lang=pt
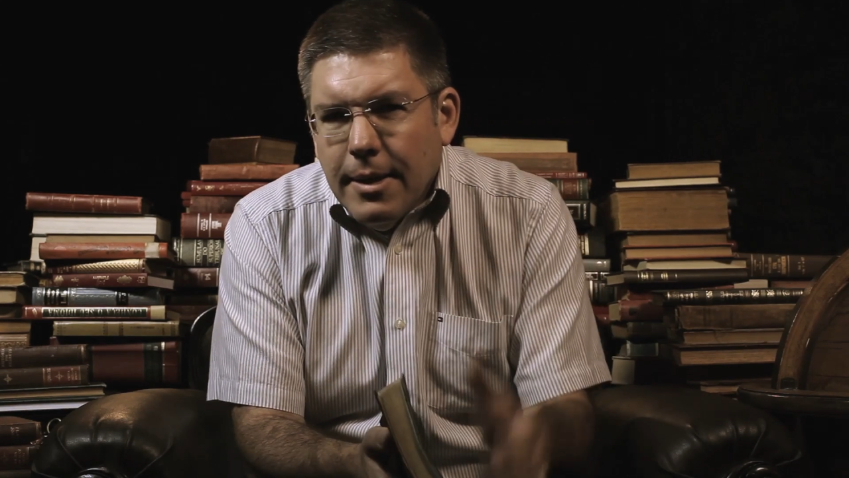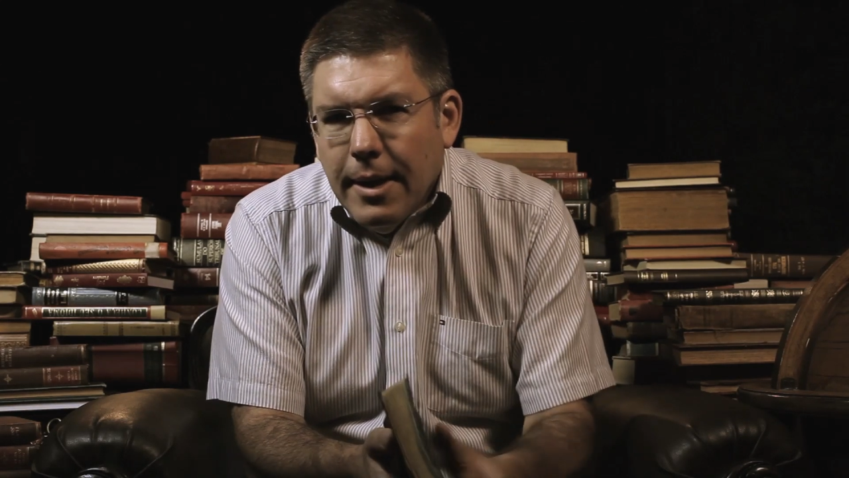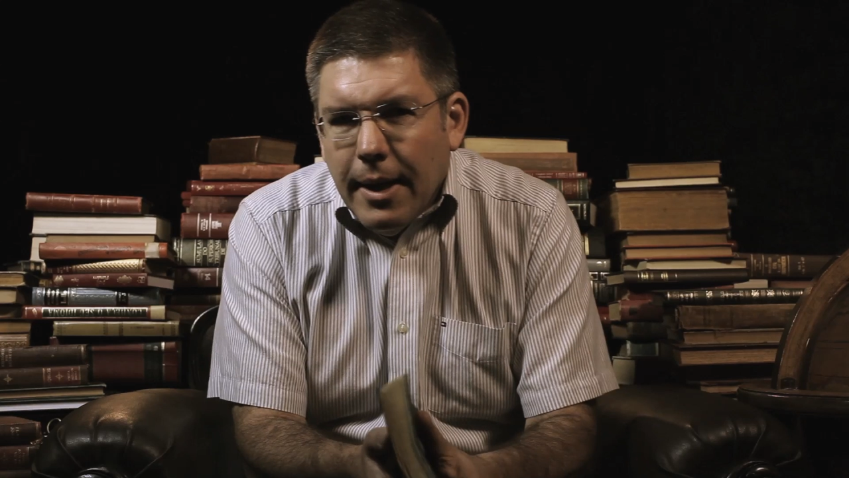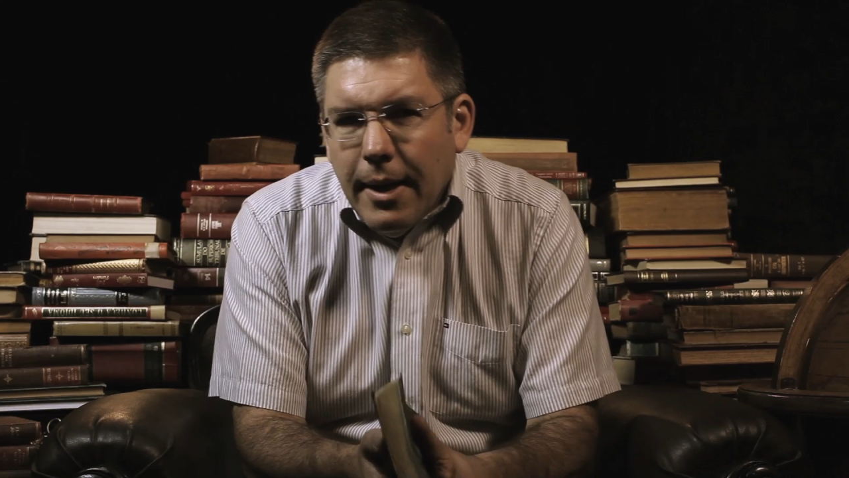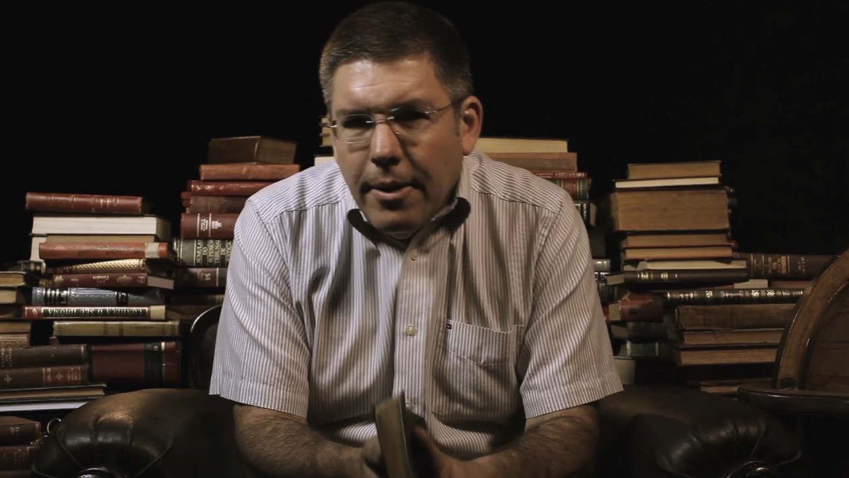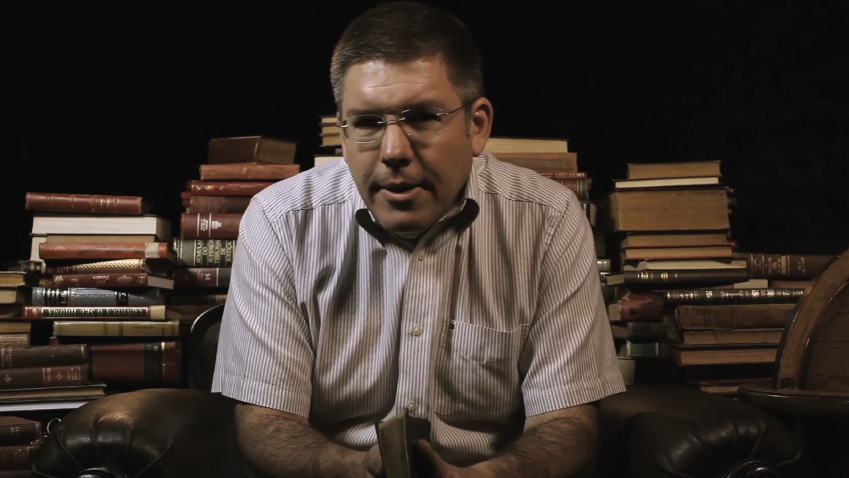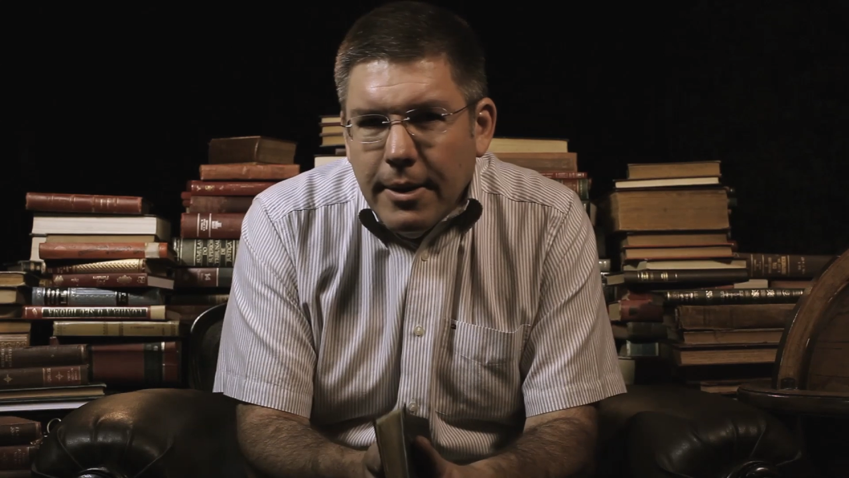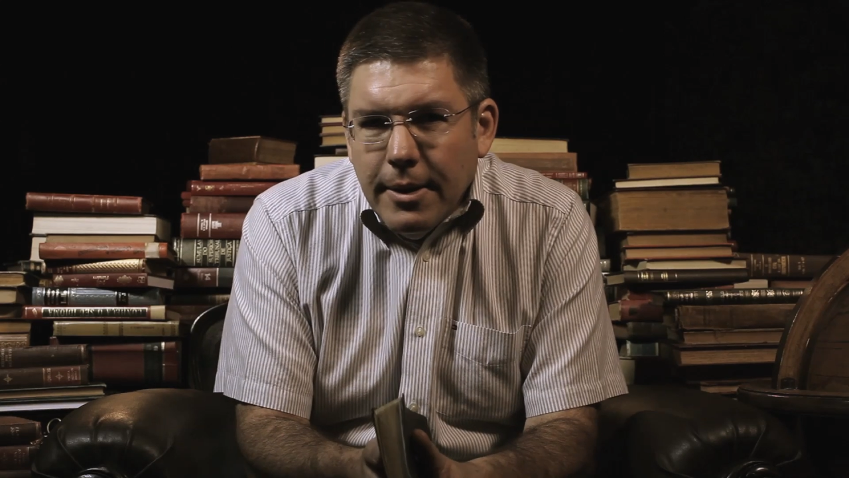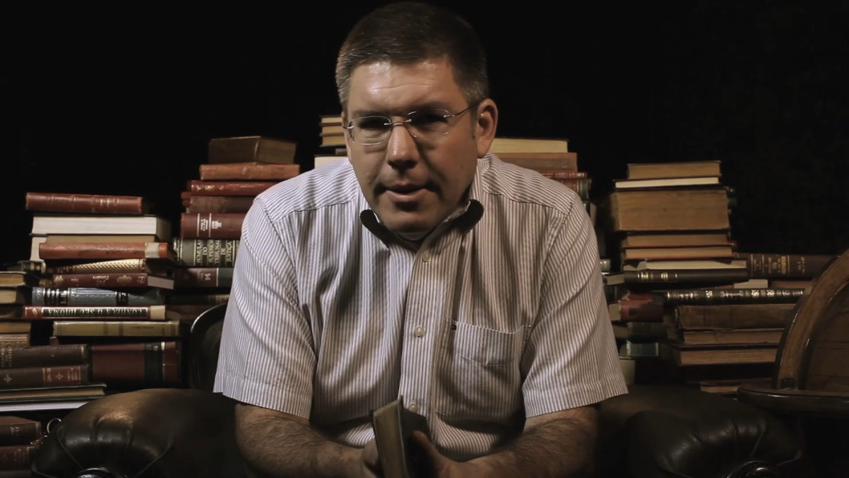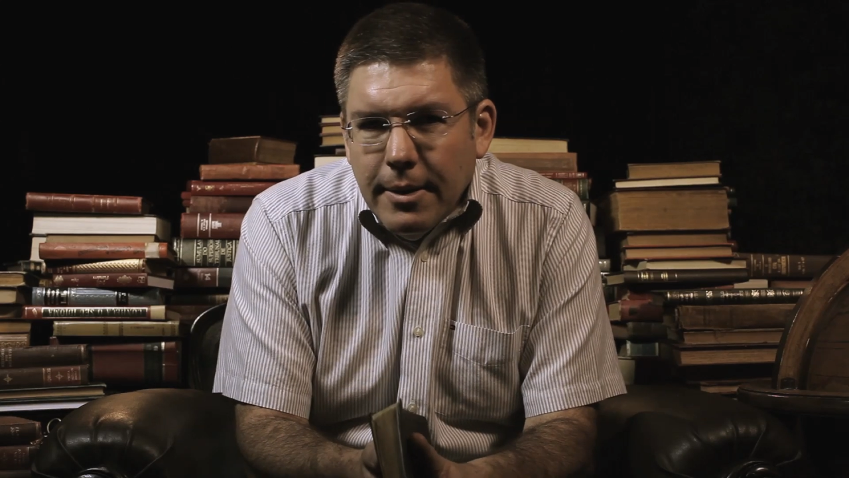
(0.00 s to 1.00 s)
naquela
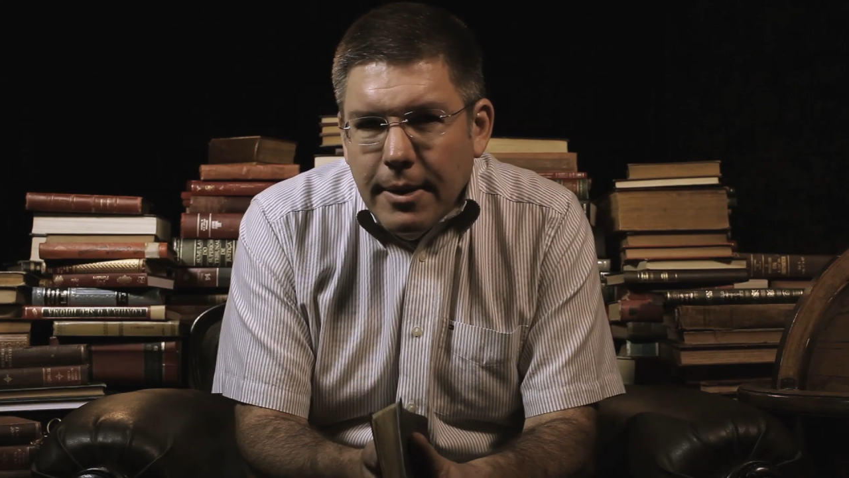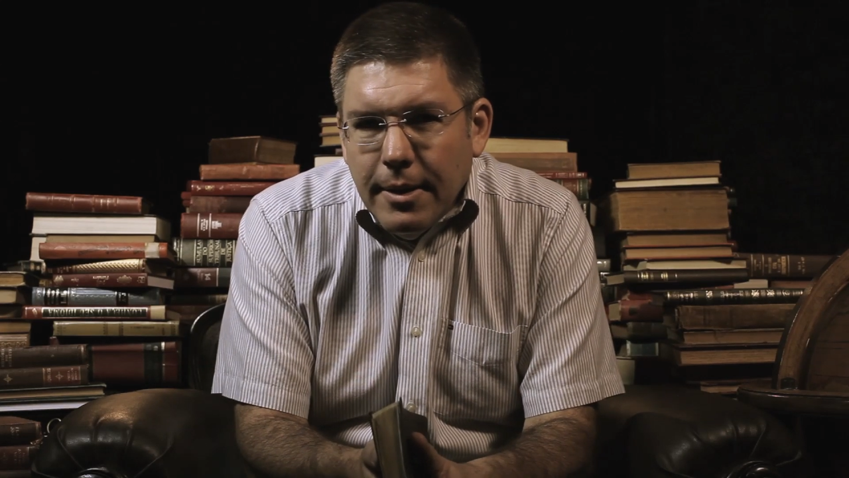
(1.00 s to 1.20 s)
roda